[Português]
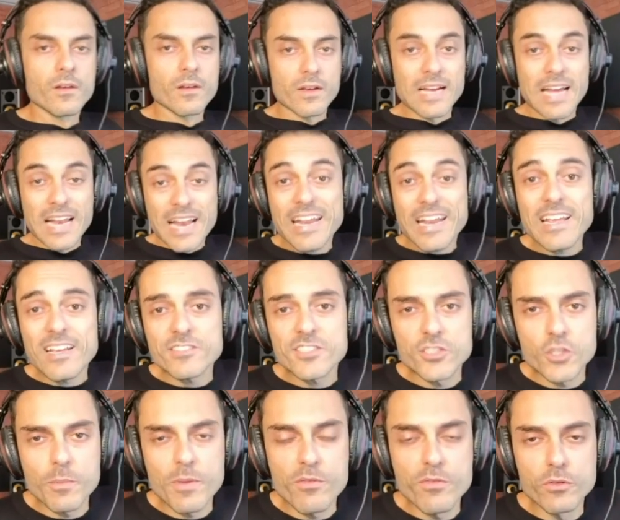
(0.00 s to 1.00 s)
Galerinha,
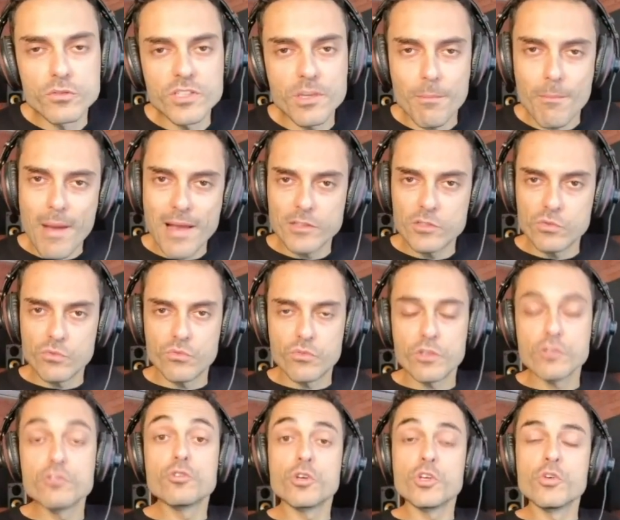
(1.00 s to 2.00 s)
sejam bem-vindos a mais um
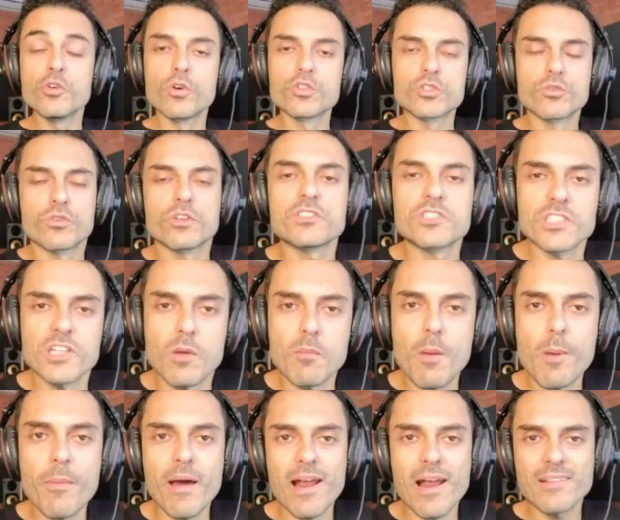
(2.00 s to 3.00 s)
vídeo e hoje eu vou ensinar uma
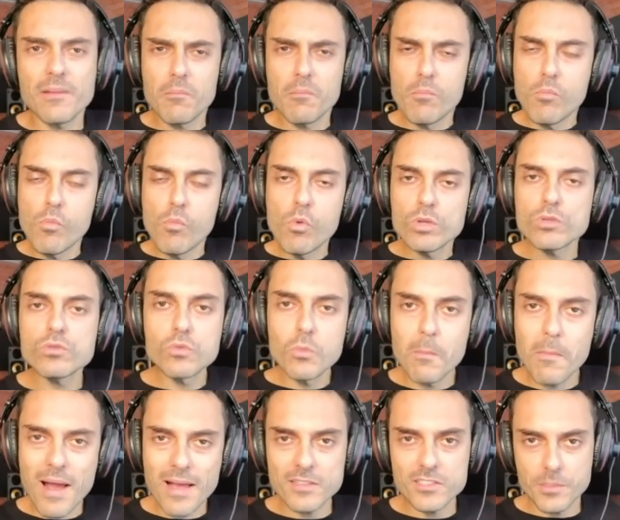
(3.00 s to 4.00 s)
parada muito
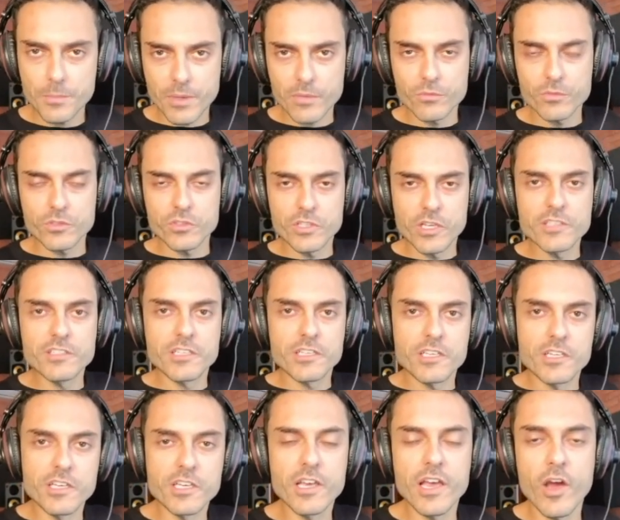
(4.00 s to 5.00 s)
massa para vocês
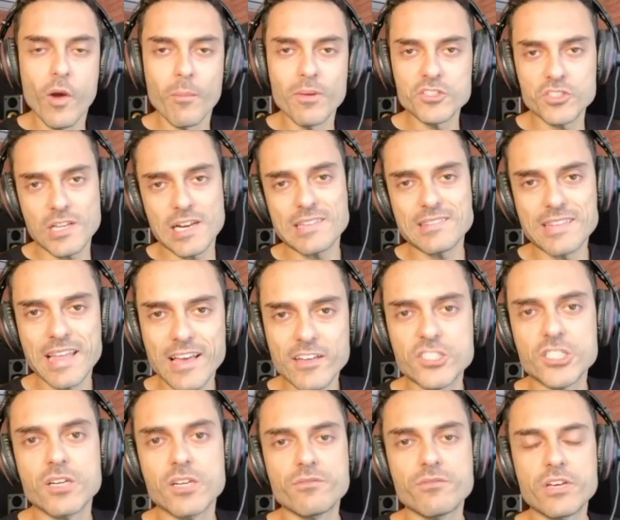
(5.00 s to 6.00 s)
aqui. É uma
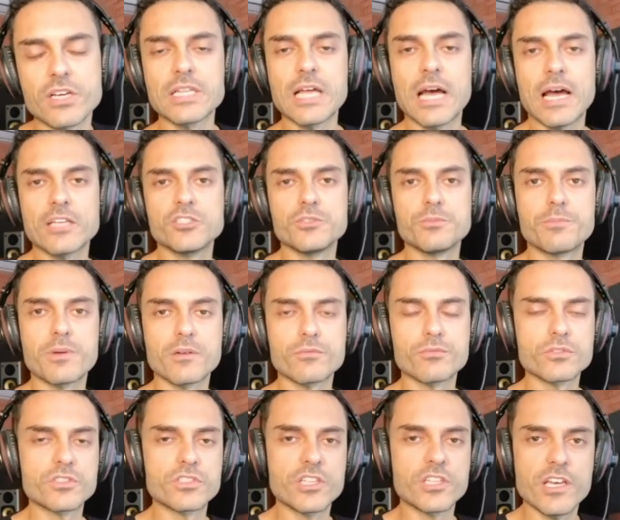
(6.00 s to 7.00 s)
estratégia, na verdade, para
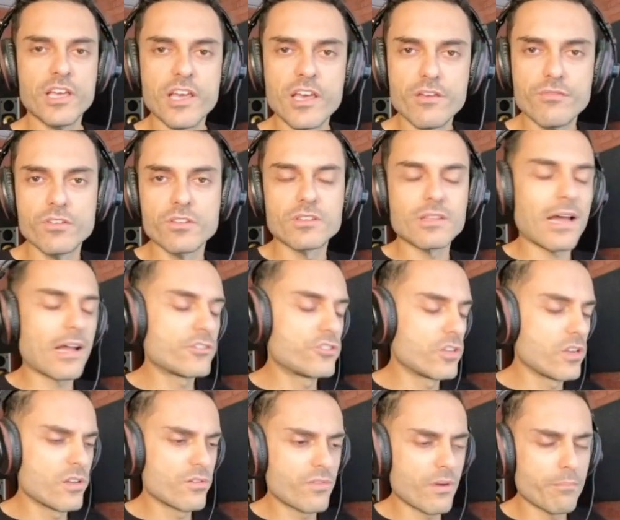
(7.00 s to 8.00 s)
você evitar de
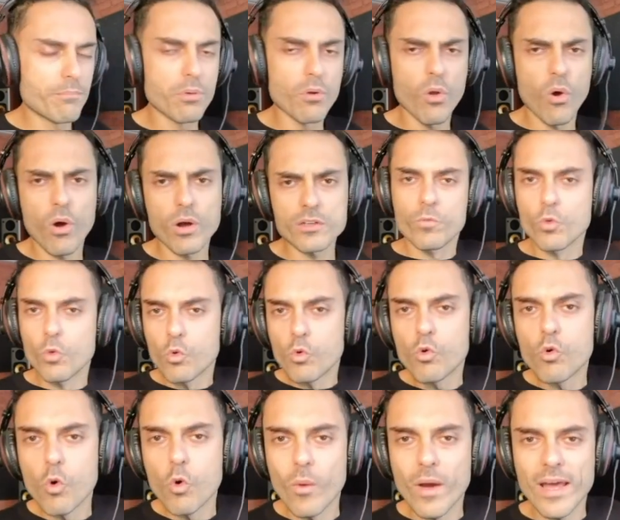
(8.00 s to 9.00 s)
levar blocos no
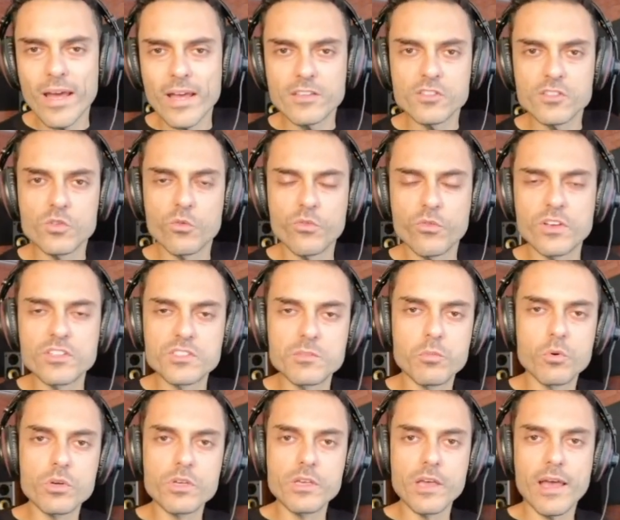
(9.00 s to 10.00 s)
Google Ads, no
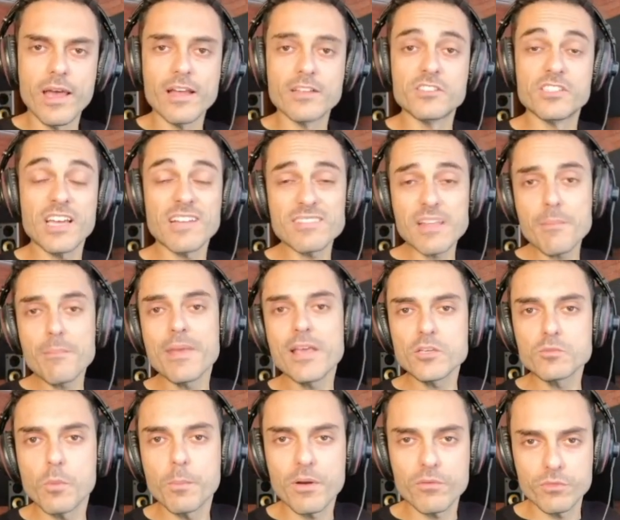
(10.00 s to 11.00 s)
Facebook Ads e até
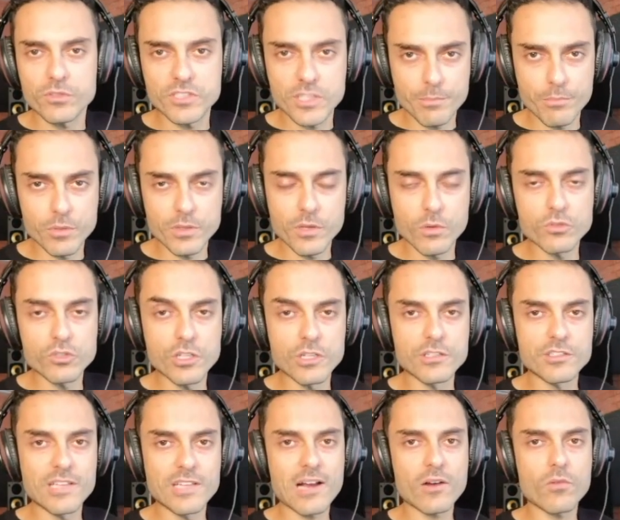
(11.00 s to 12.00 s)
mesmo para você poder
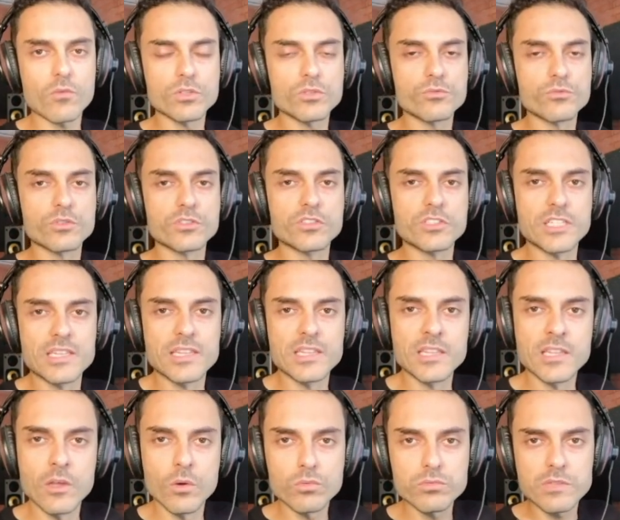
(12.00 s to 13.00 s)
utilizar quando você
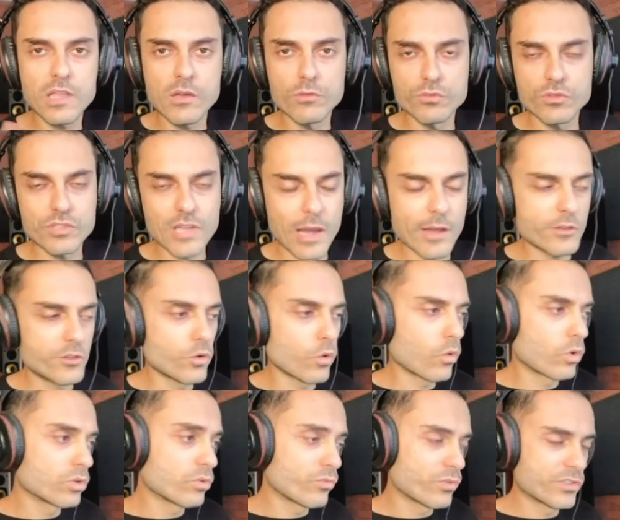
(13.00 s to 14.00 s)
não tem um site ou
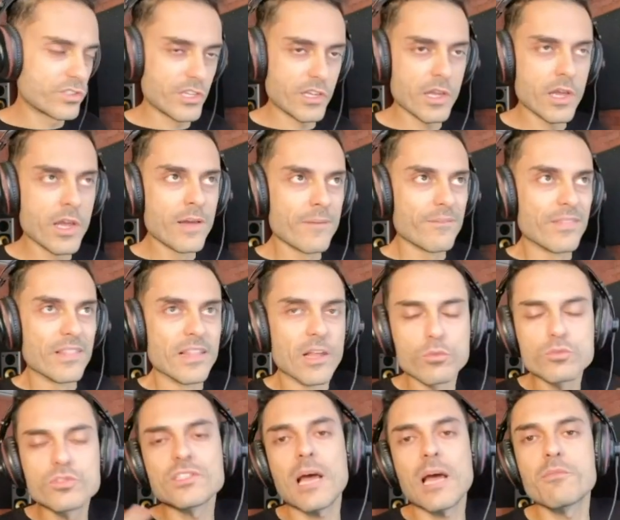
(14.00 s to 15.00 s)
quando você não
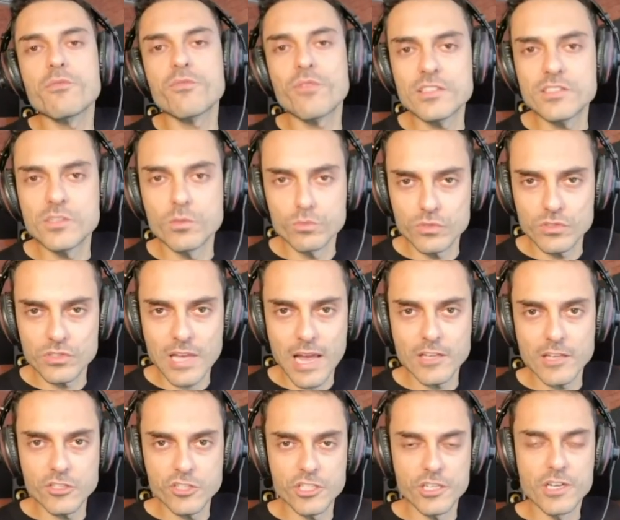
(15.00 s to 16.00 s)
sabe fazer um
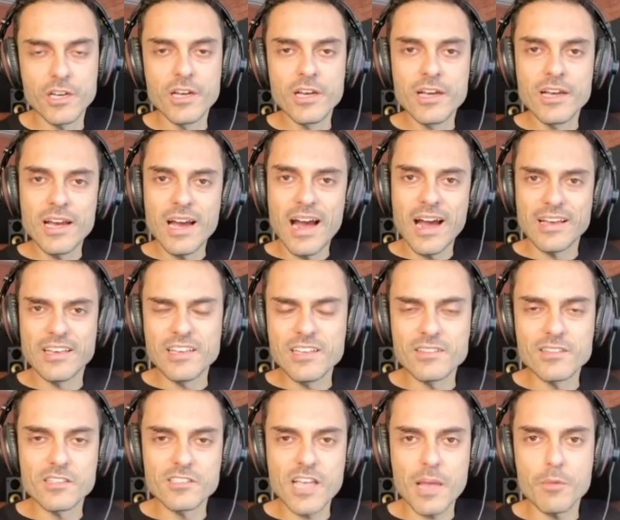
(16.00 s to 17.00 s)
site
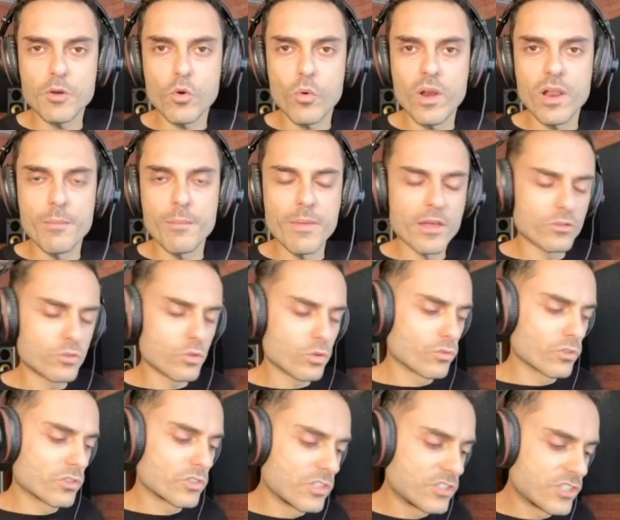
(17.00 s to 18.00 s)
ainda, sabe, com elemento,
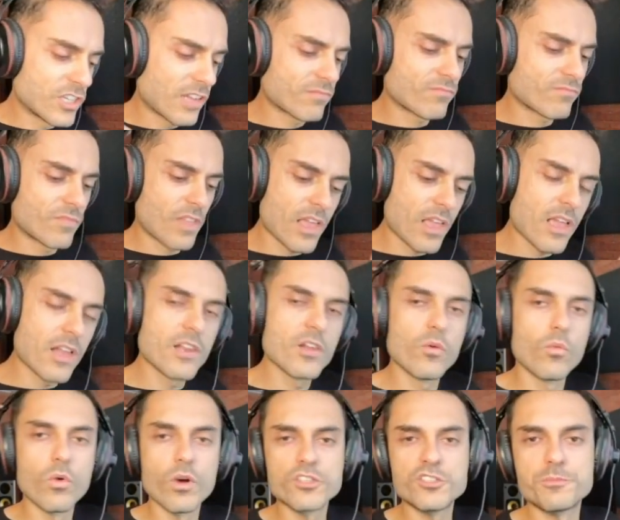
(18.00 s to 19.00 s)
você já tem ali um
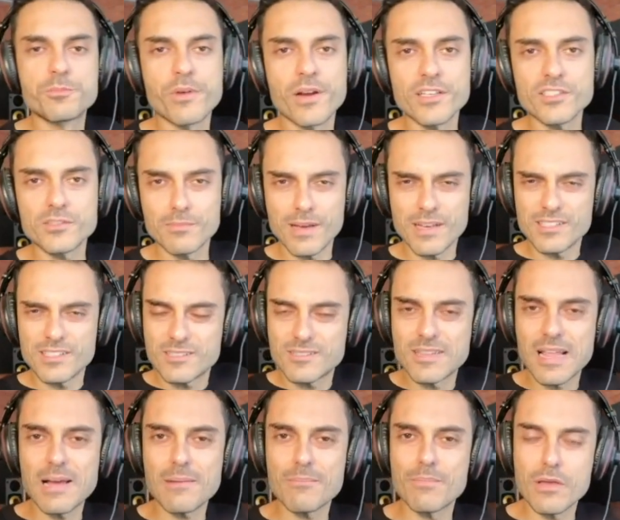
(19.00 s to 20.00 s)
WordPress, mas
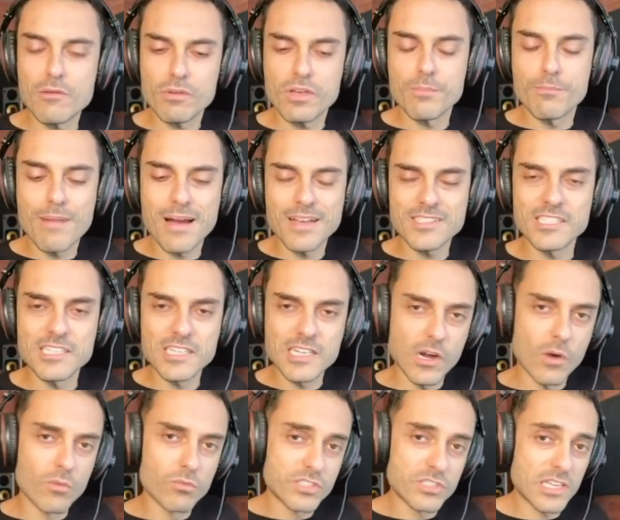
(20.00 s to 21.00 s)
tá meio que
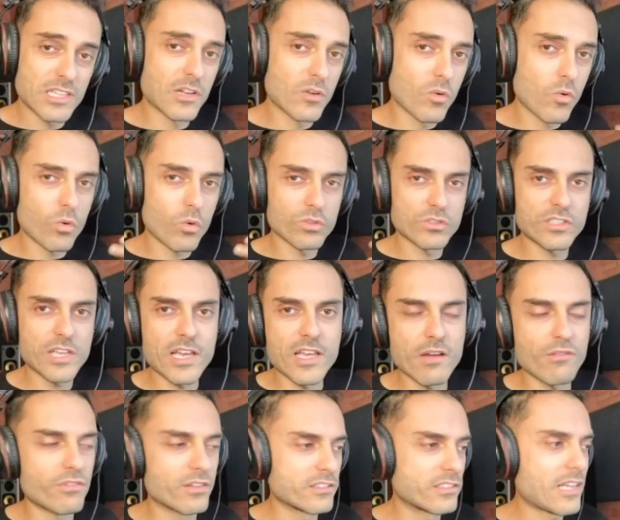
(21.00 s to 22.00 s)
basicão, você ainda não consegue
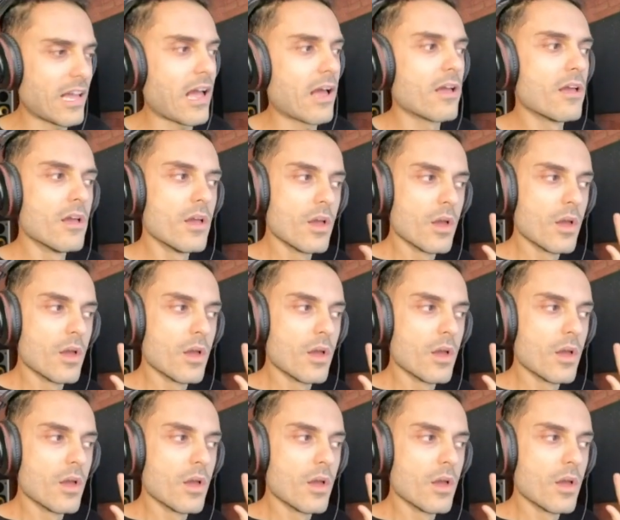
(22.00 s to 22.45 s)
avançar?